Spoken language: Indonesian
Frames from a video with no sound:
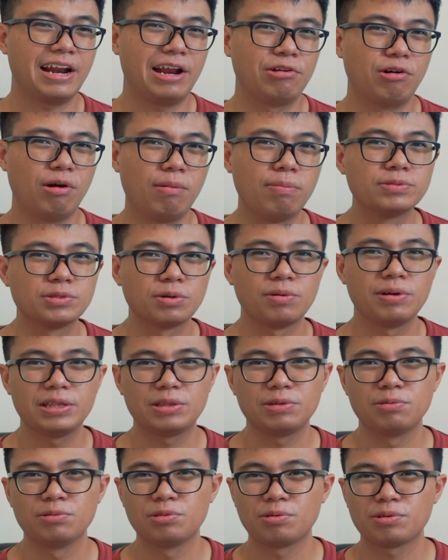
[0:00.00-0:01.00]
terlalu
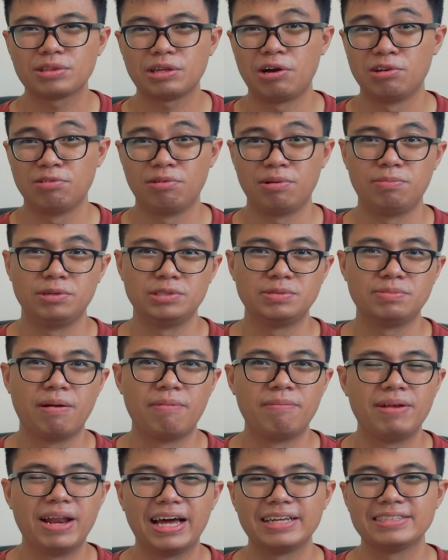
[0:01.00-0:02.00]
obsolete untuk tahun
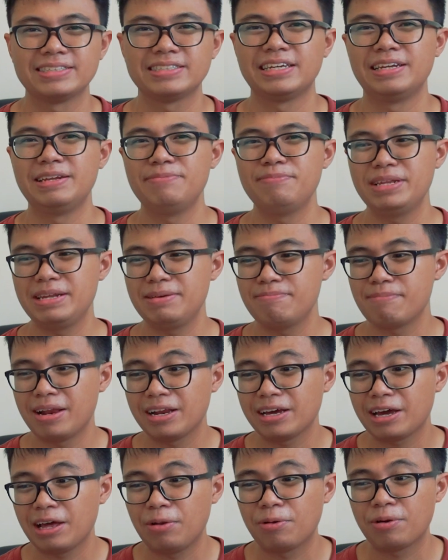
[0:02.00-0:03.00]
2019. Jadi
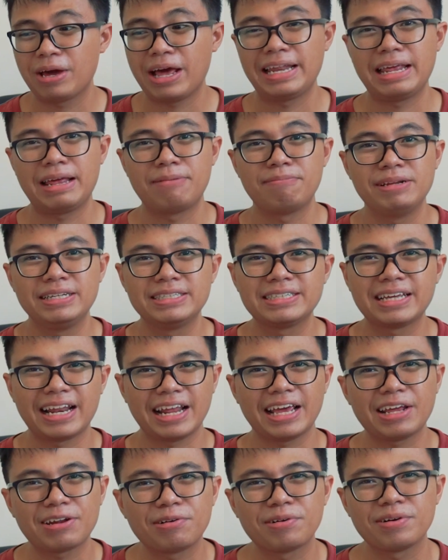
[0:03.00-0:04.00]
minimal kalau kalian beli
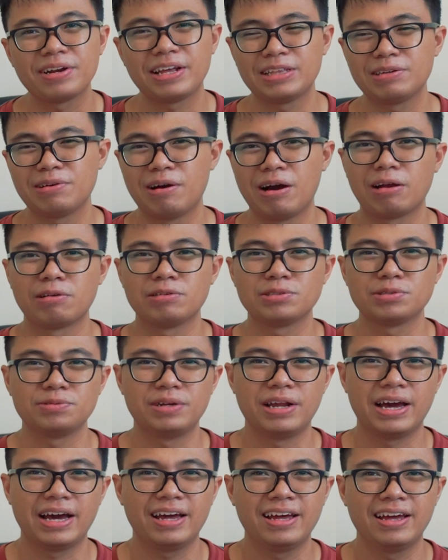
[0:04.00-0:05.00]
Celeron itu harus
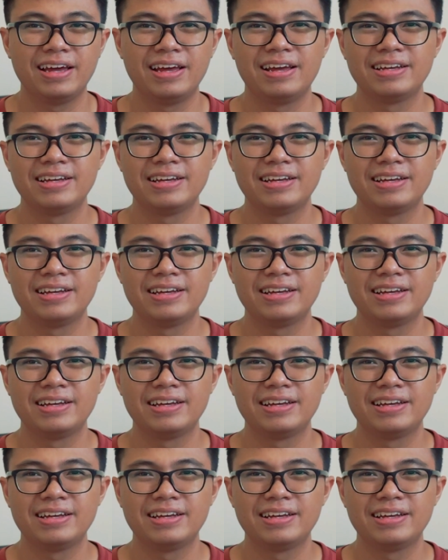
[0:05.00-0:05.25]
udah